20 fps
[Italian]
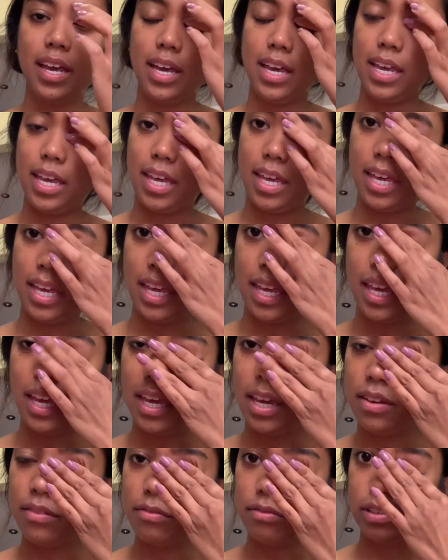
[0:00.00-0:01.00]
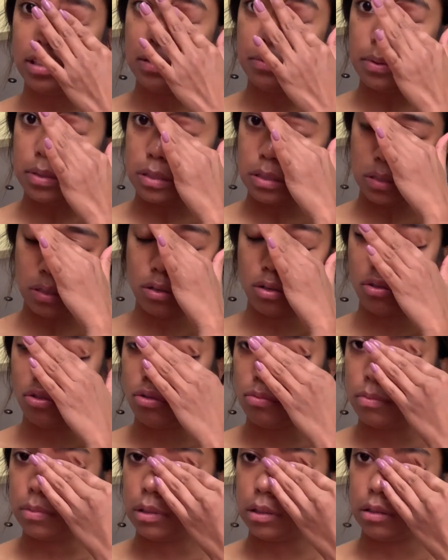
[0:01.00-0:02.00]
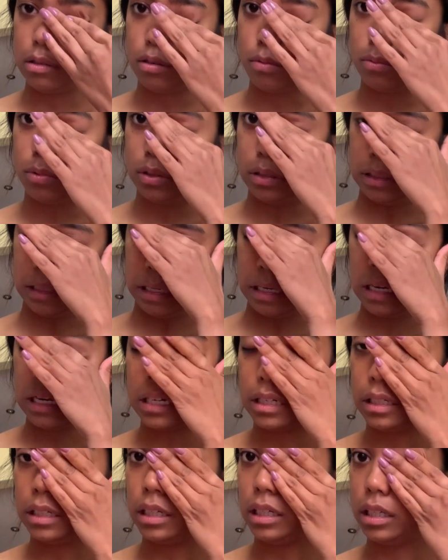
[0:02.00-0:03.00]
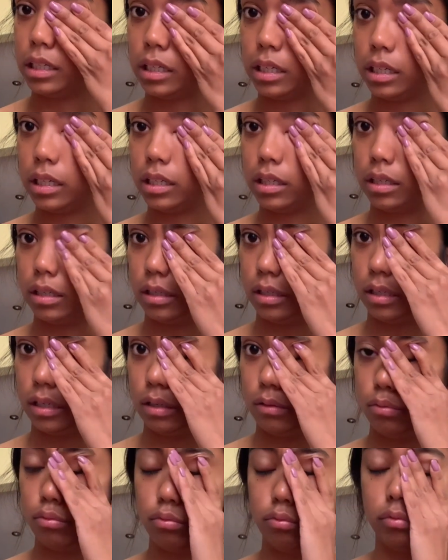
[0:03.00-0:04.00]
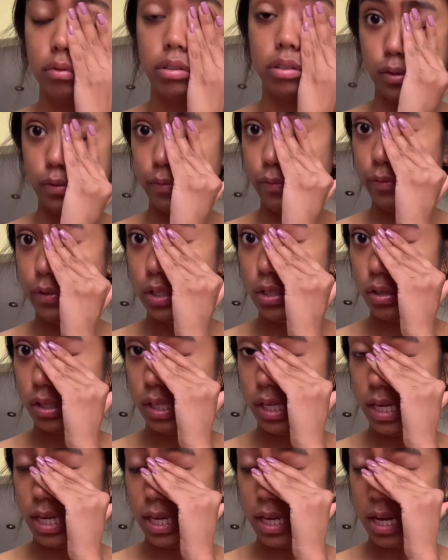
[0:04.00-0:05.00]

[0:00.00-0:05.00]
e infatti penso che oggi mi metterò a montare anche eh, un, un video che